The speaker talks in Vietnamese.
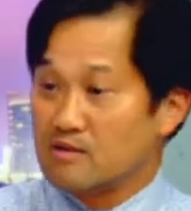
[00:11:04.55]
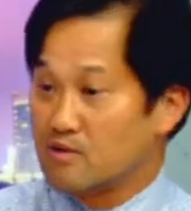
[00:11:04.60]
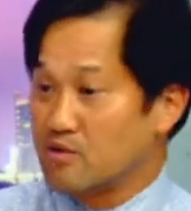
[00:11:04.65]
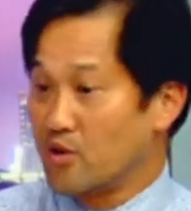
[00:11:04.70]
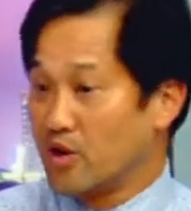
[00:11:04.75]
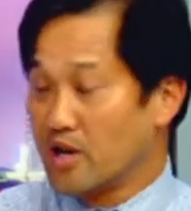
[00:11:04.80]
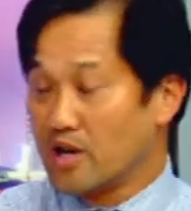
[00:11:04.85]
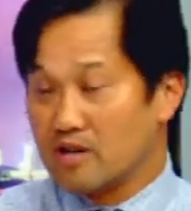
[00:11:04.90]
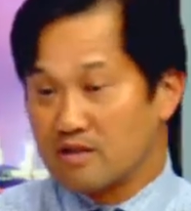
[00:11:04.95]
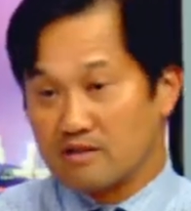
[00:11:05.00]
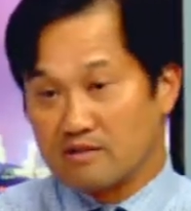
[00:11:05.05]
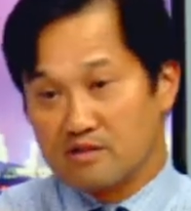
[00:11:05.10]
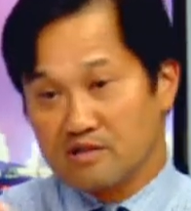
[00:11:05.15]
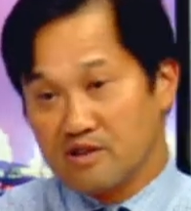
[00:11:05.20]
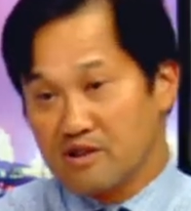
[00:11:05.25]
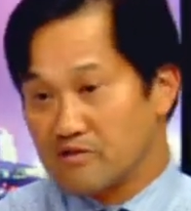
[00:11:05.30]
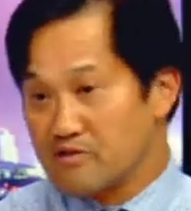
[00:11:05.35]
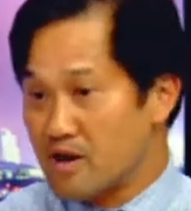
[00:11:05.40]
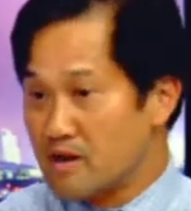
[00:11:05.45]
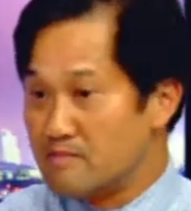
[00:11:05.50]
truyền
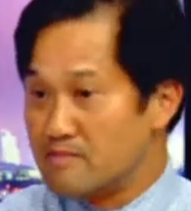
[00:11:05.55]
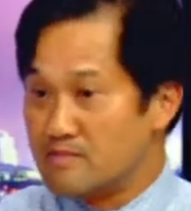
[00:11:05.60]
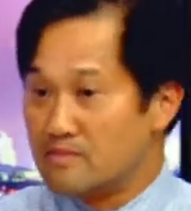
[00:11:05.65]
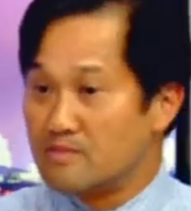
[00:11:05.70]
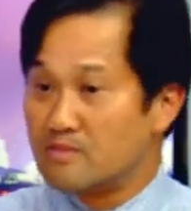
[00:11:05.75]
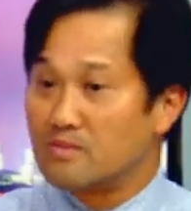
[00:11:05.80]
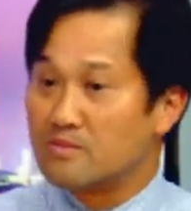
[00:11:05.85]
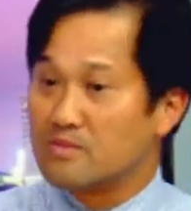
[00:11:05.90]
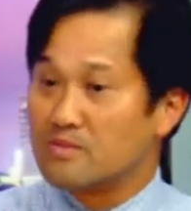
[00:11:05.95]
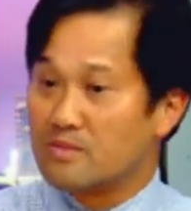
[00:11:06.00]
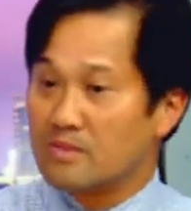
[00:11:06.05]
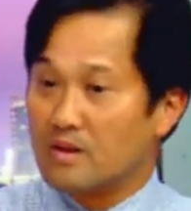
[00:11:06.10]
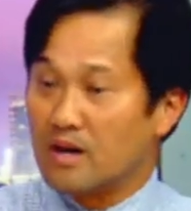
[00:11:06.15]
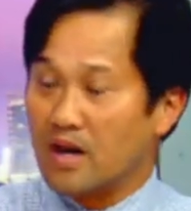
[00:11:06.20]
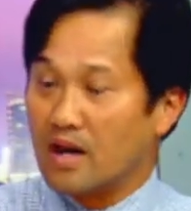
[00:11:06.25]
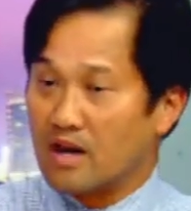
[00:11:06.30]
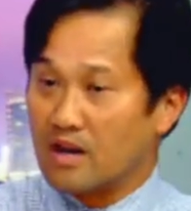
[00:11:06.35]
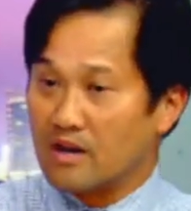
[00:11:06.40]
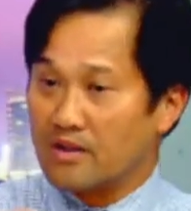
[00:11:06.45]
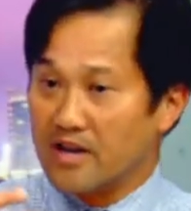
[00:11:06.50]
serum,
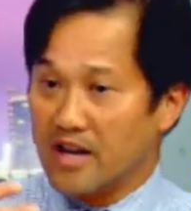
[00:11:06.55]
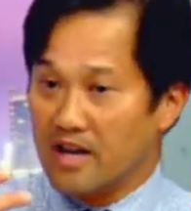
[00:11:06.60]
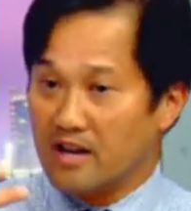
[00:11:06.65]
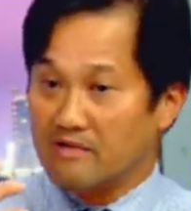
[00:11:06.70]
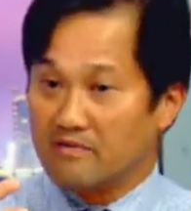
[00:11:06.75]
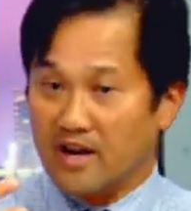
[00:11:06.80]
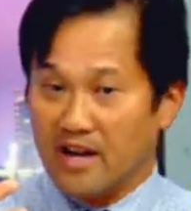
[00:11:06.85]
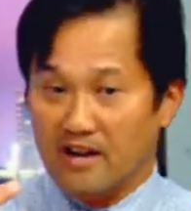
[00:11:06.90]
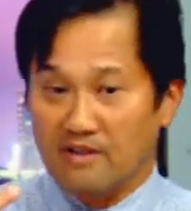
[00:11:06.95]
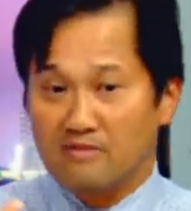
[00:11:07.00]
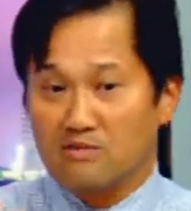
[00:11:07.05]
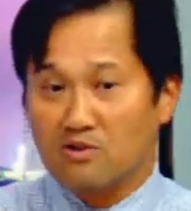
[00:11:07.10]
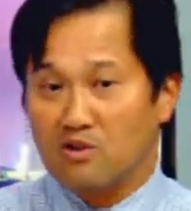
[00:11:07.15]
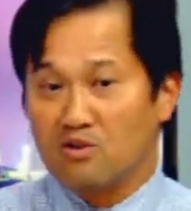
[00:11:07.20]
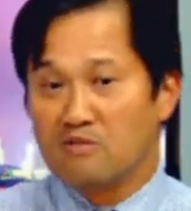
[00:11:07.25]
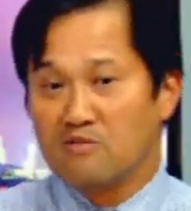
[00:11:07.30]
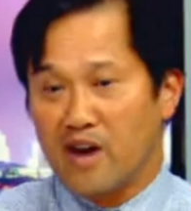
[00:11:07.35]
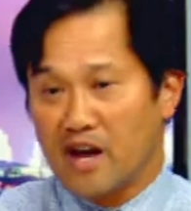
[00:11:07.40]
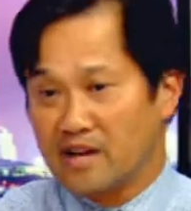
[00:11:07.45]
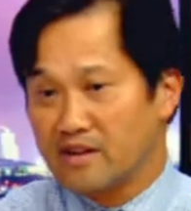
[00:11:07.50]
uh, có thể phải
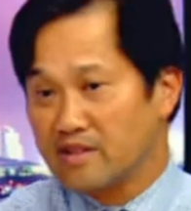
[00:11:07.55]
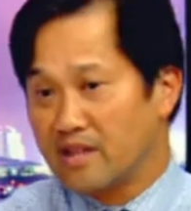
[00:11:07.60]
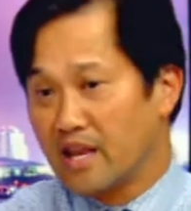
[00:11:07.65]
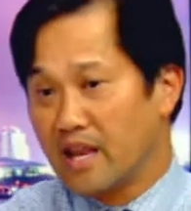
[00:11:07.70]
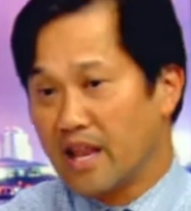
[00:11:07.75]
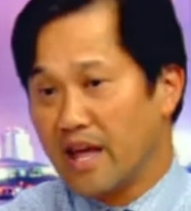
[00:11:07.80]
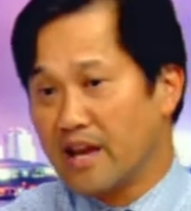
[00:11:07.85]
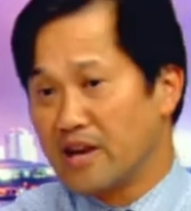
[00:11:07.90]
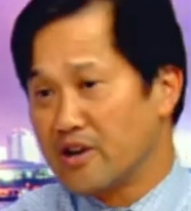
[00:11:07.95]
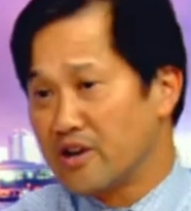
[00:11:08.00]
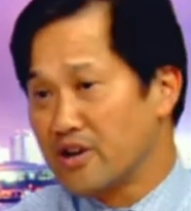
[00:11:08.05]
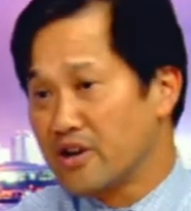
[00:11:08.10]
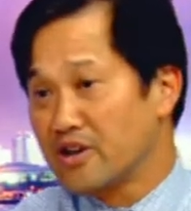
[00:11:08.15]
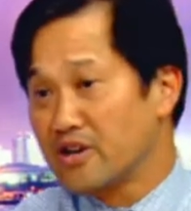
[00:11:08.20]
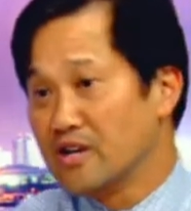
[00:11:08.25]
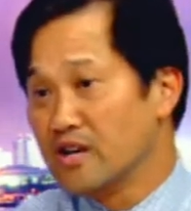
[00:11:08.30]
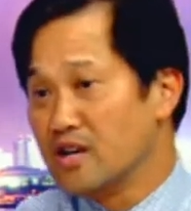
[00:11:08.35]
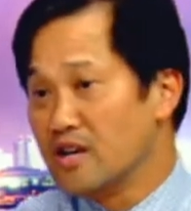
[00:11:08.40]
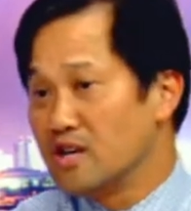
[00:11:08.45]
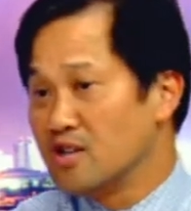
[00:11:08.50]
vô
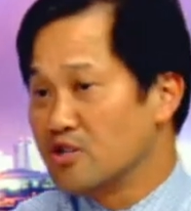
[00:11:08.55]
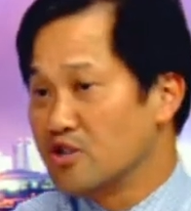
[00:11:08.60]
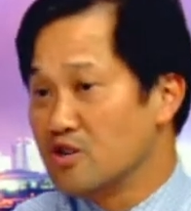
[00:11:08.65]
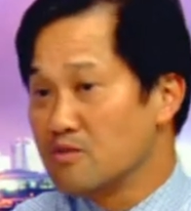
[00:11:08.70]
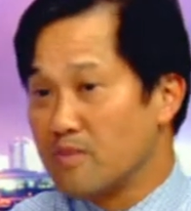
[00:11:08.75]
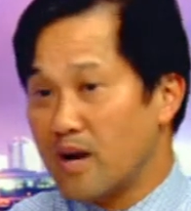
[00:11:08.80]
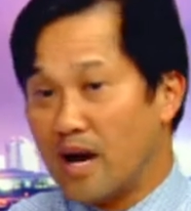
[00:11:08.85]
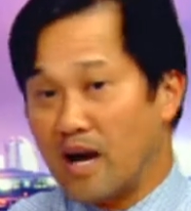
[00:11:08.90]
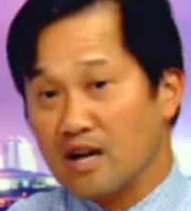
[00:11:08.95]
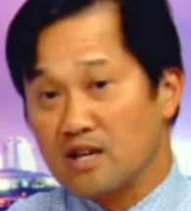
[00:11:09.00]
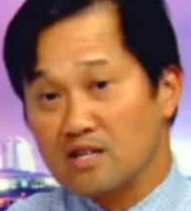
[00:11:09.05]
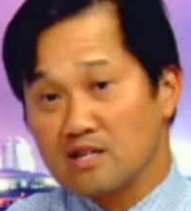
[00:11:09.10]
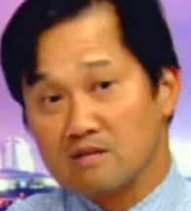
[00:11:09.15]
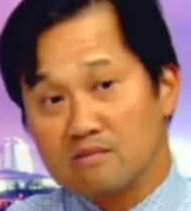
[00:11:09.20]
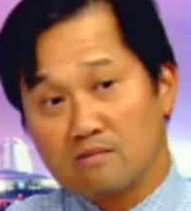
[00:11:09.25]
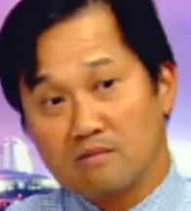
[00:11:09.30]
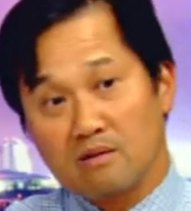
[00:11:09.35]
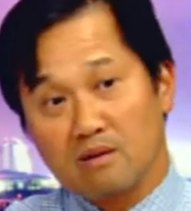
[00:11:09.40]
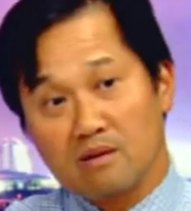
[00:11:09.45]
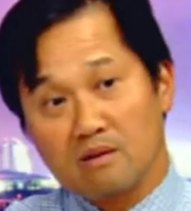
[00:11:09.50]
ventilator, nhưng mà
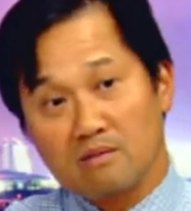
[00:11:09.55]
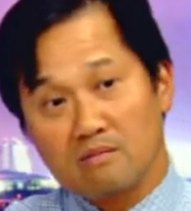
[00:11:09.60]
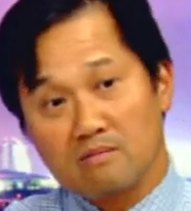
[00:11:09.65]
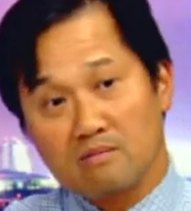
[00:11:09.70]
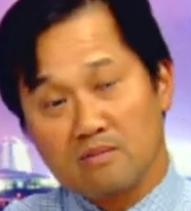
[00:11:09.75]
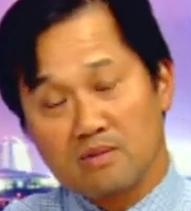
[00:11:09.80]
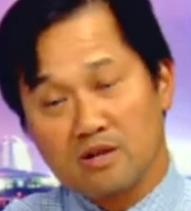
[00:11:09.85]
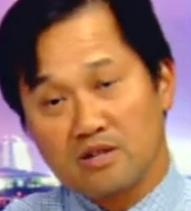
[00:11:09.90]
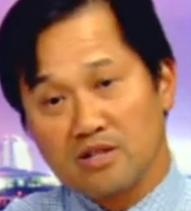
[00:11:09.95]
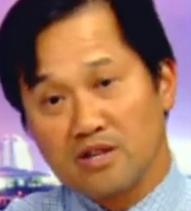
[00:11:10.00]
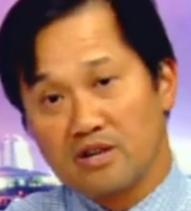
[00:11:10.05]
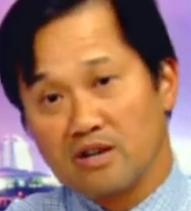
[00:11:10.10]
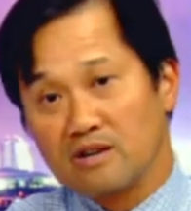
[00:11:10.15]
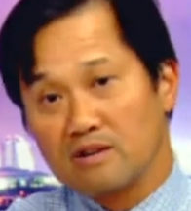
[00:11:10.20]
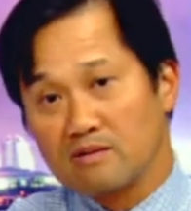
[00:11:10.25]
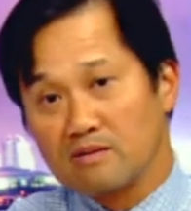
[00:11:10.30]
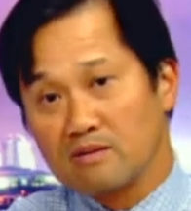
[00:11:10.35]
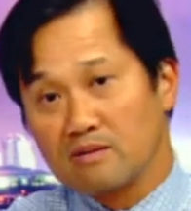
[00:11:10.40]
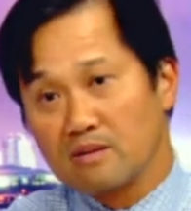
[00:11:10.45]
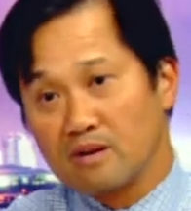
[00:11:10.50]
um, thường
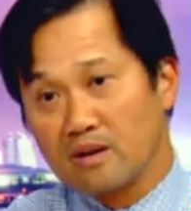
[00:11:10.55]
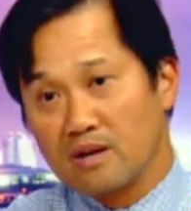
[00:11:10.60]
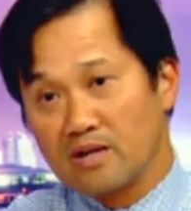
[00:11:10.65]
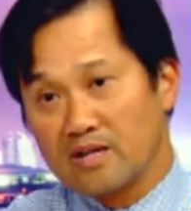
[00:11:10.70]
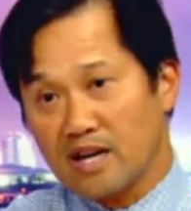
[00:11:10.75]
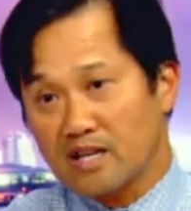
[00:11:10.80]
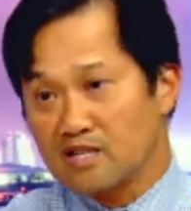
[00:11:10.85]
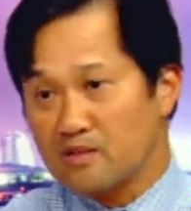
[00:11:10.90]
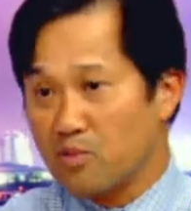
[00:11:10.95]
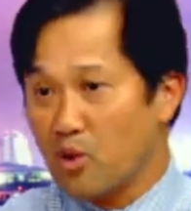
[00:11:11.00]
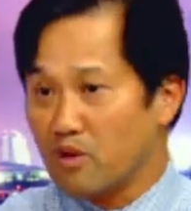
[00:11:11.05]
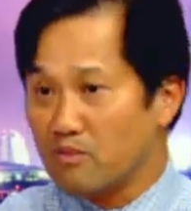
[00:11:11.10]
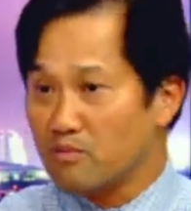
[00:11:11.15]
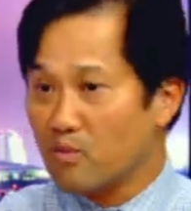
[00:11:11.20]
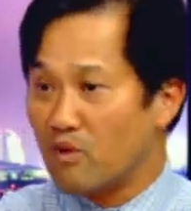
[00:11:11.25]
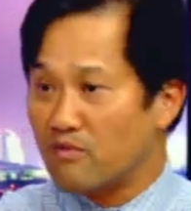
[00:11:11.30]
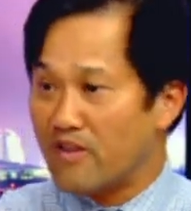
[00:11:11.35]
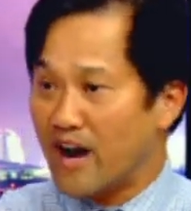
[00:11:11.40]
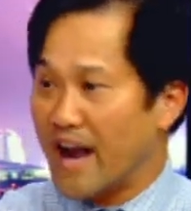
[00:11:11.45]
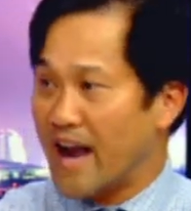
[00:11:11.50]
thường người ta support
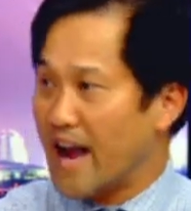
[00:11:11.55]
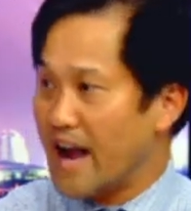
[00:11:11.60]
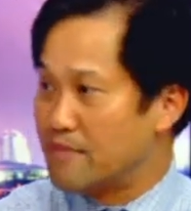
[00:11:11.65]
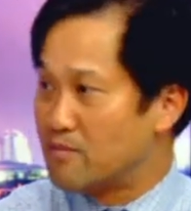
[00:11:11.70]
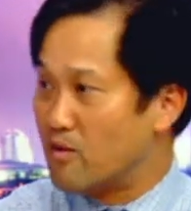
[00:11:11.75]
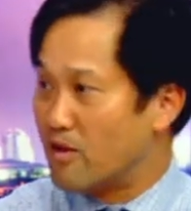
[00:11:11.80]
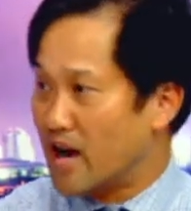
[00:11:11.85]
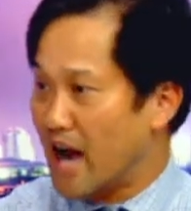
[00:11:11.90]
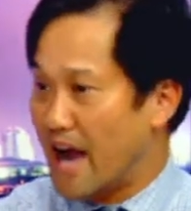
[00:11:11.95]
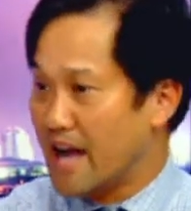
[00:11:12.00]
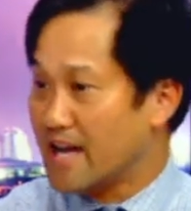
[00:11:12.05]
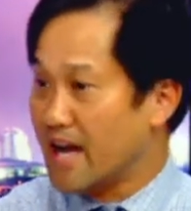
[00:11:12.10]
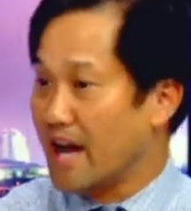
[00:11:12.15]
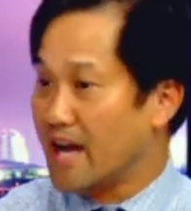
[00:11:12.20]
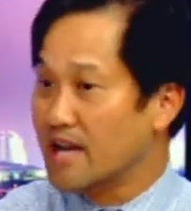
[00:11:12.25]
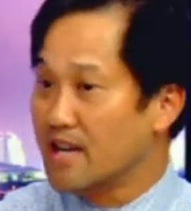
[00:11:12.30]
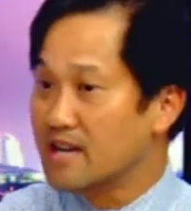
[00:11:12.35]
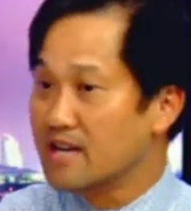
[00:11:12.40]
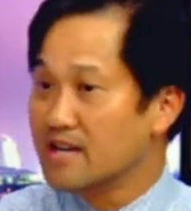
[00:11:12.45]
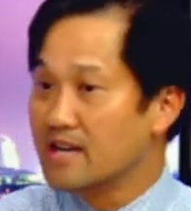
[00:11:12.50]
một vài một hai
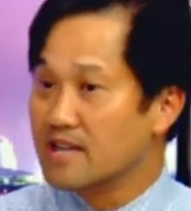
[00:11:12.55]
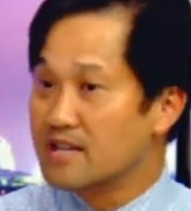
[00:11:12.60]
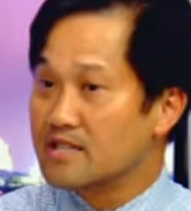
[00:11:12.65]
ngày ấy,